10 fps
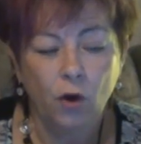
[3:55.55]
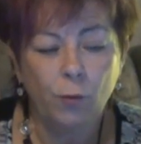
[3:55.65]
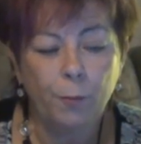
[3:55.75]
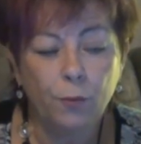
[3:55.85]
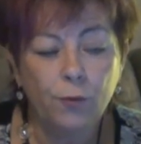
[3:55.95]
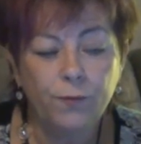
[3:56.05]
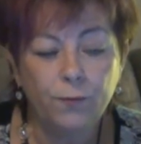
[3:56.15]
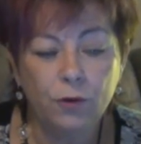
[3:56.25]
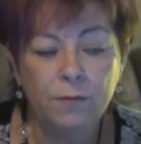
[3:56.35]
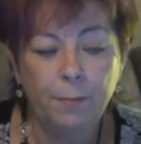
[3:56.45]

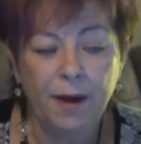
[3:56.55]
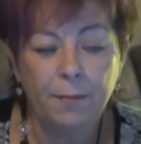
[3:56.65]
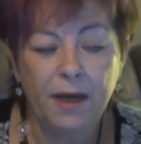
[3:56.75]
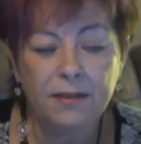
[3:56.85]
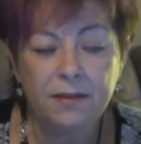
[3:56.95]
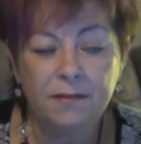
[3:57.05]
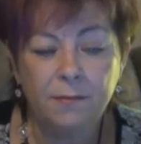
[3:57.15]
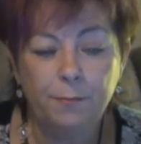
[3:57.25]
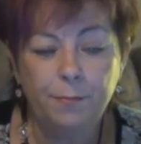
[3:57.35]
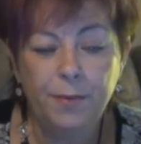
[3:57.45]
Überprüft wurden beim
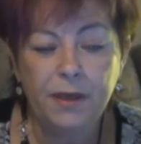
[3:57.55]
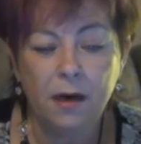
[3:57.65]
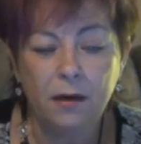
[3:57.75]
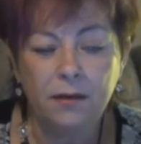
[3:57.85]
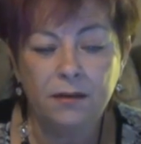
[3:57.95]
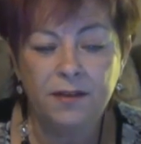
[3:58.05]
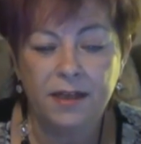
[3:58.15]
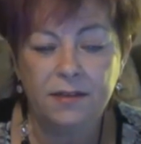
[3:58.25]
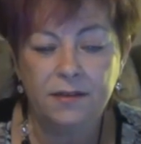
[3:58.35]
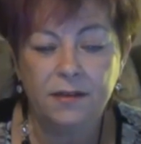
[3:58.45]
ersten
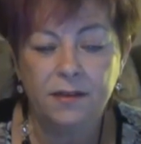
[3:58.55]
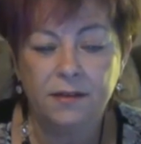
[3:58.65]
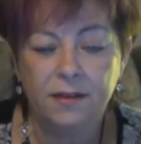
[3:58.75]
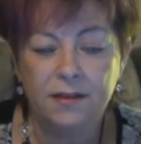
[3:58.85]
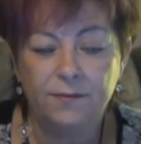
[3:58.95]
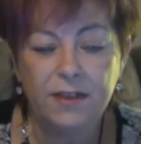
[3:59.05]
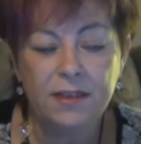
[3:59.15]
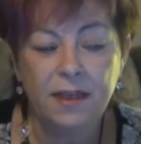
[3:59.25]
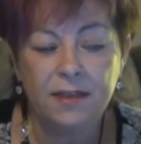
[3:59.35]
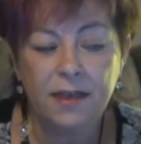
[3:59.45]
BIAC-Test das
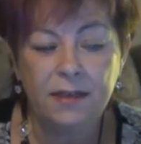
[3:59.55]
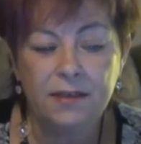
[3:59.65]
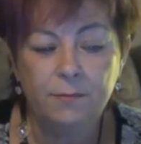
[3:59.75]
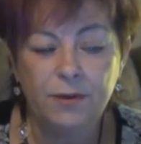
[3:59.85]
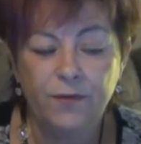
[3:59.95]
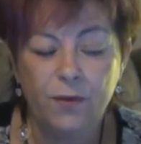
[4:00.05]
Wissen der 16-